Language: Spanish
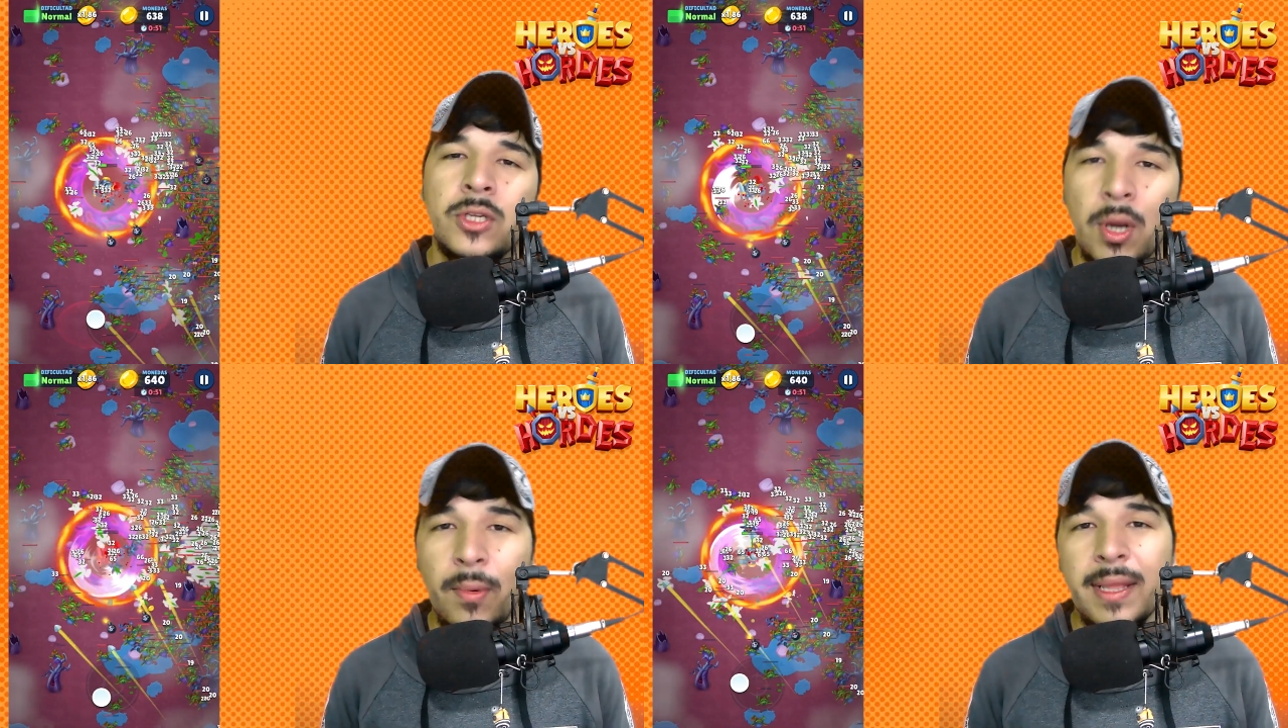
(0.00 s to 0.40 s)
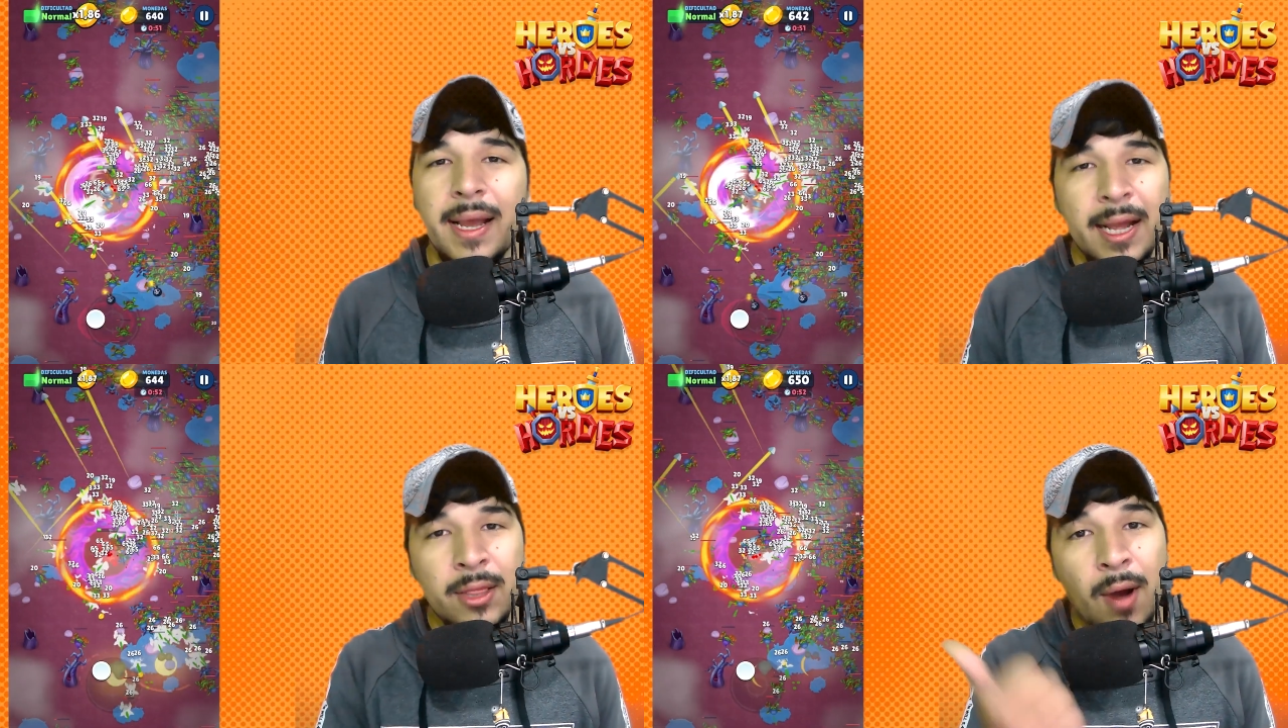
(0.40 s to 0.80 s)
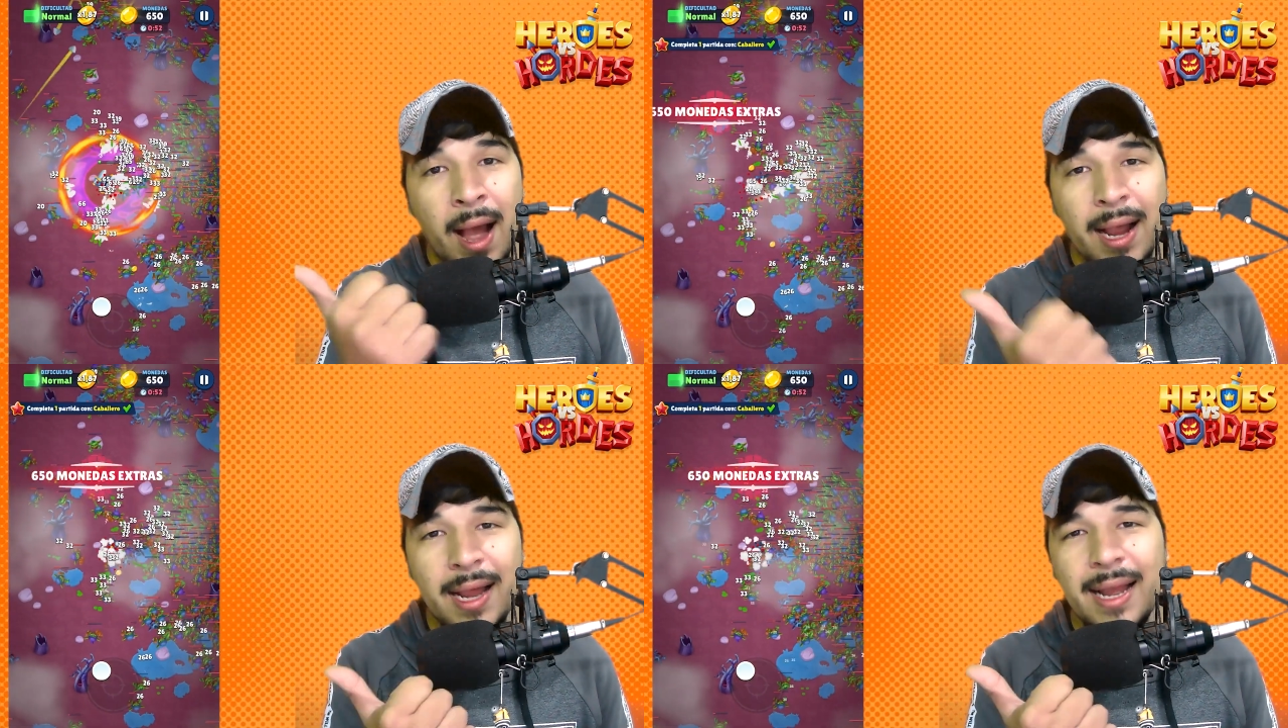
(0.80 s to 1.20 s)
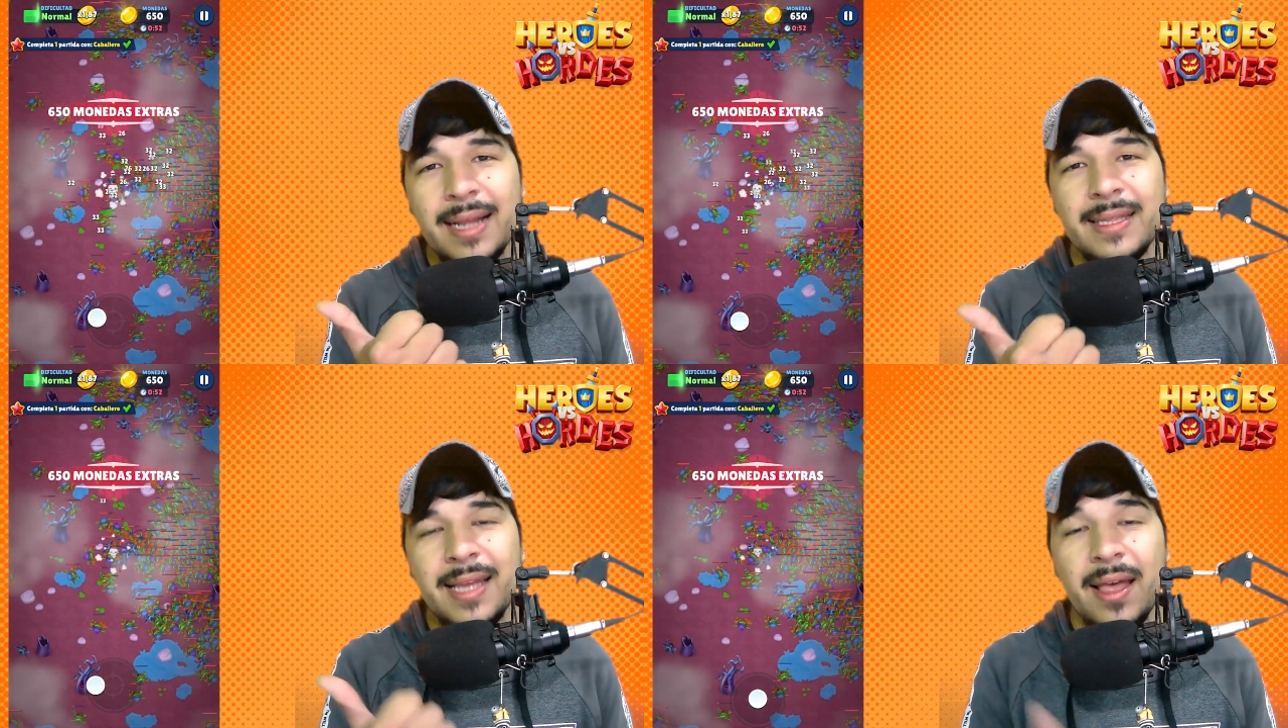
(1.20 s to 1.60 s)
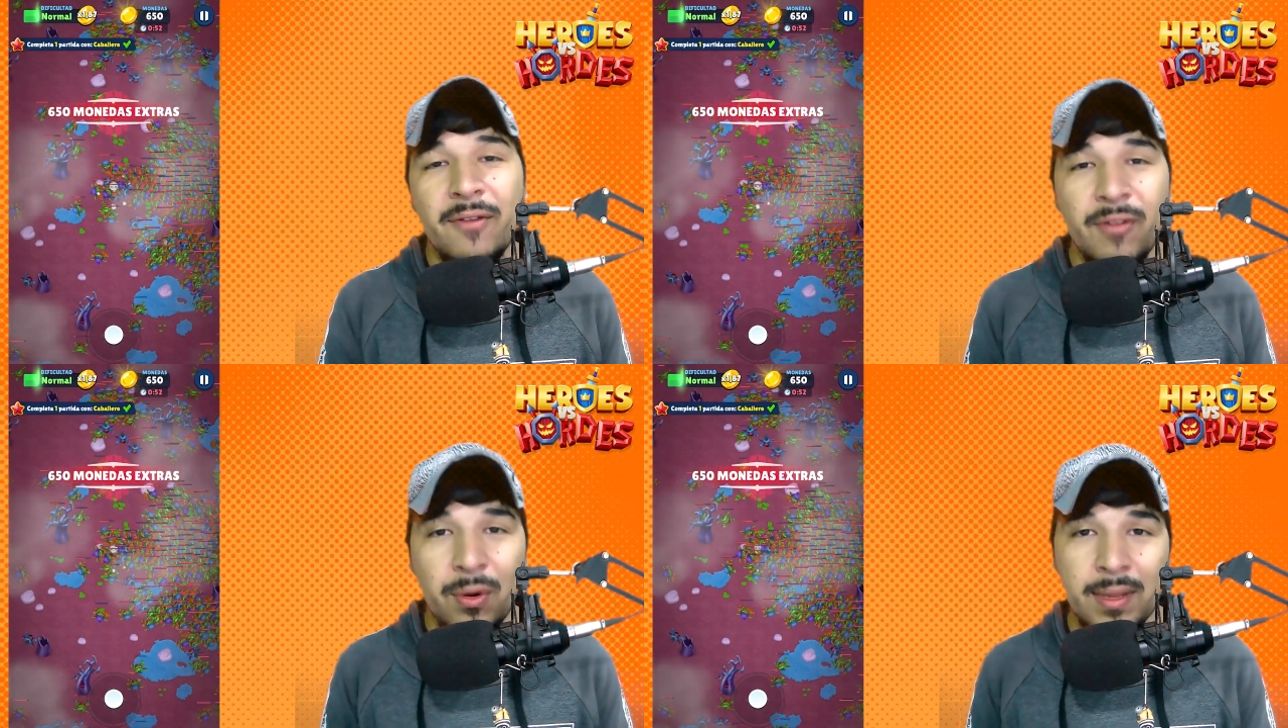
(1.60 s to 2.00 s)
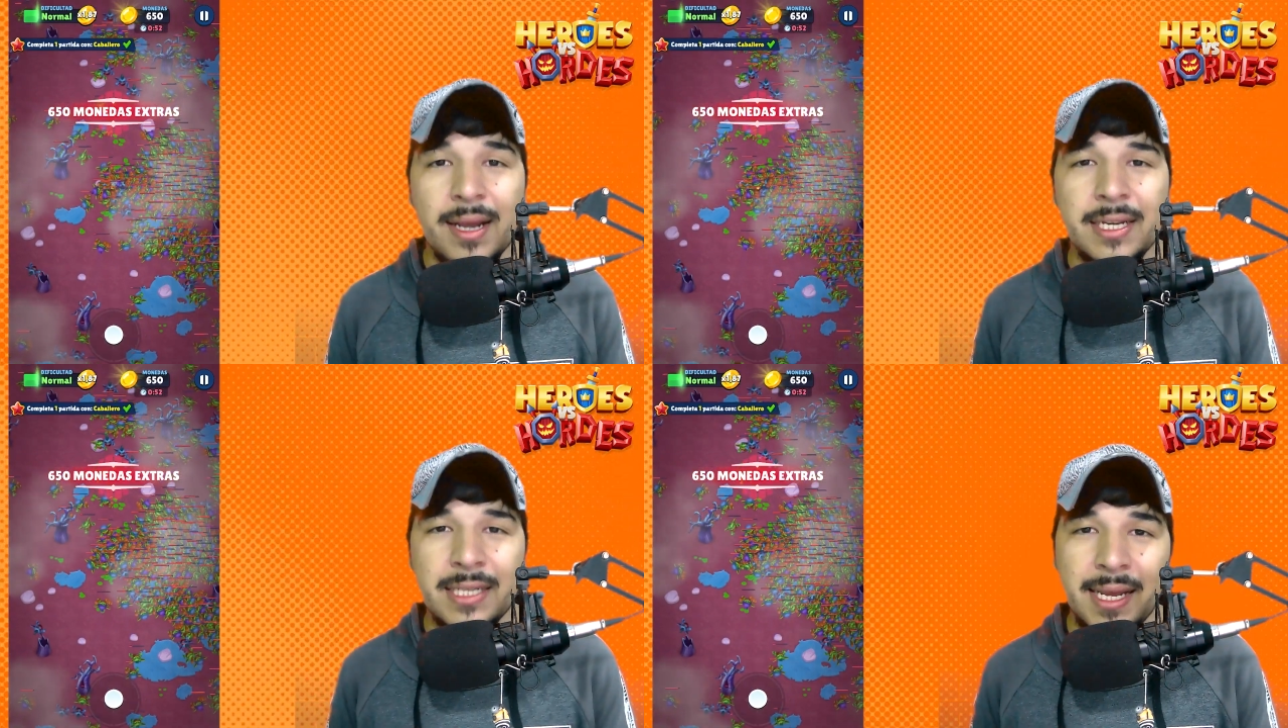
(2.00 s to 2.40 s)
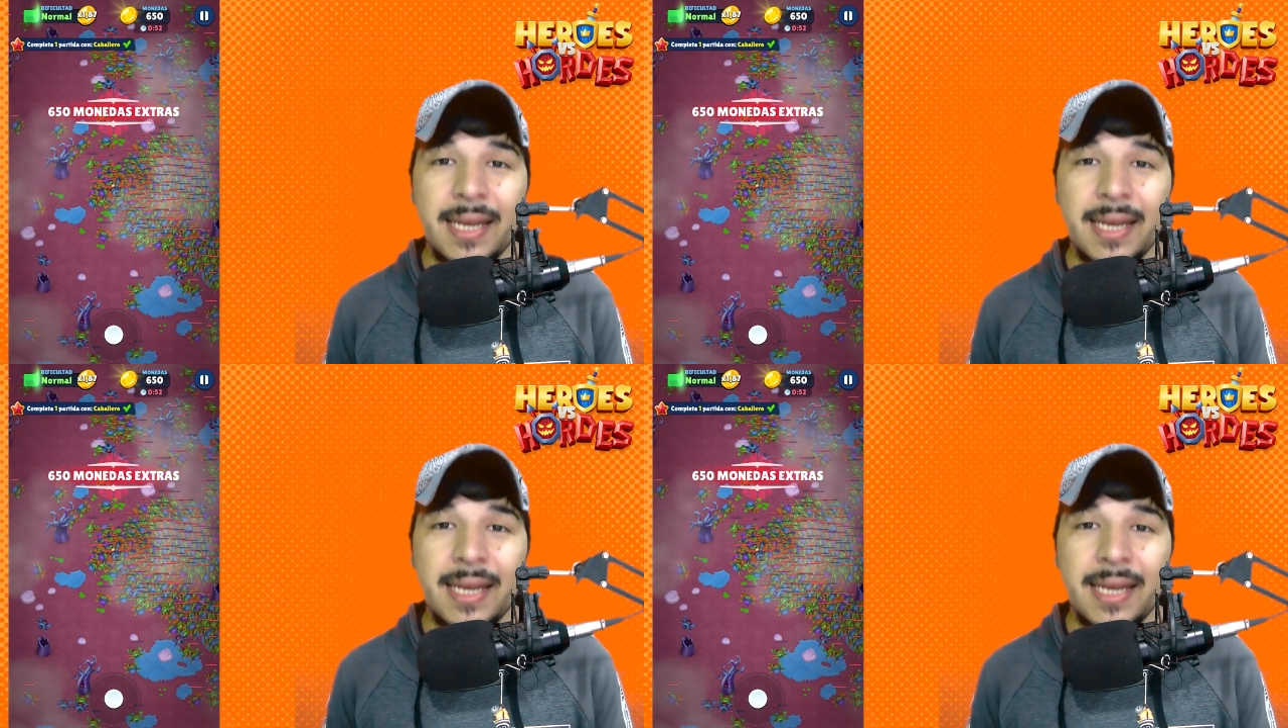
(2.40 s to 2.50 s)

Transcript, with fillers: voy a estar dejando acá la cantidad de dificultad que llegué